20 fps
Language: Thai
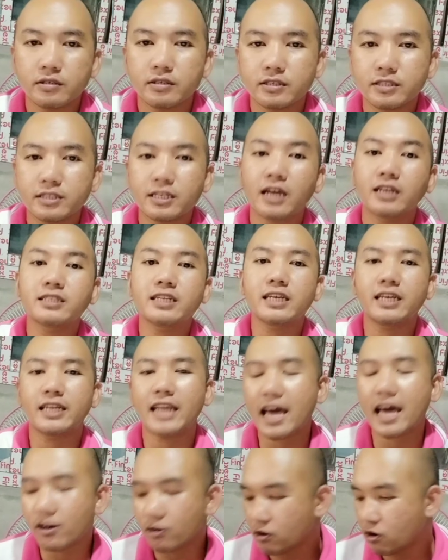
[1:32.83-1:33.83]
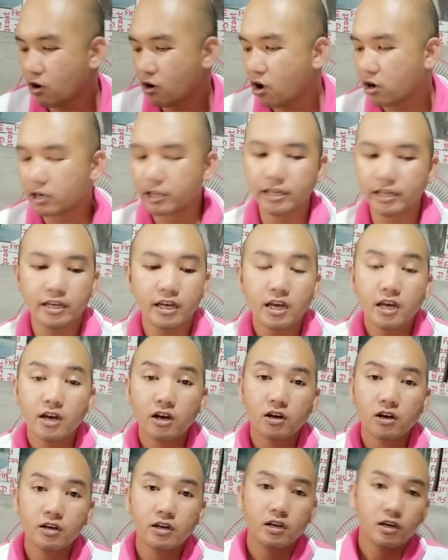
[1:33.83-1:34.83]
ทั้งสี่ด้านของกล่องเลย
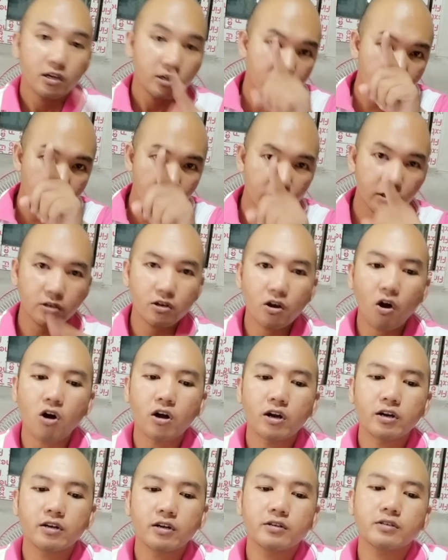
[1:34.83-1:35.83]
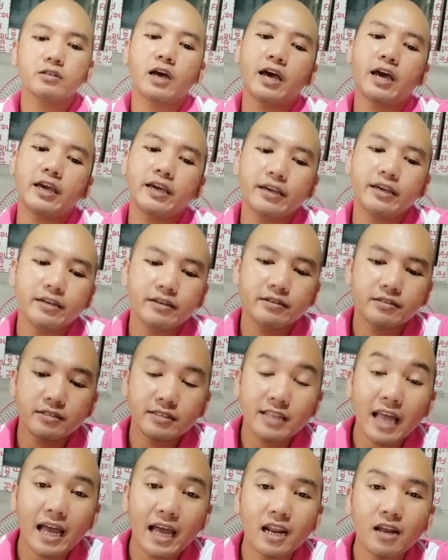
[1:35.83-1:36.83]
กล่องไอ้
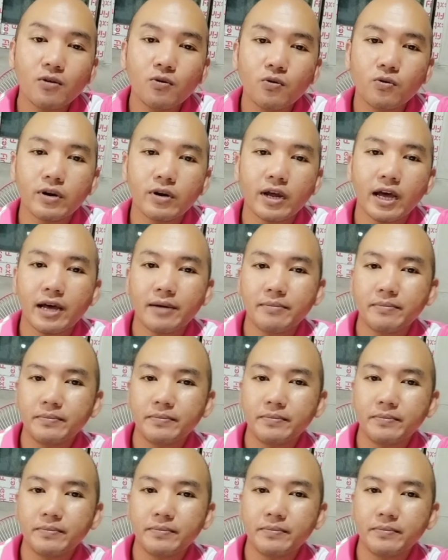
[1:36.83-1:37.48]
ด้านละรูนะครับ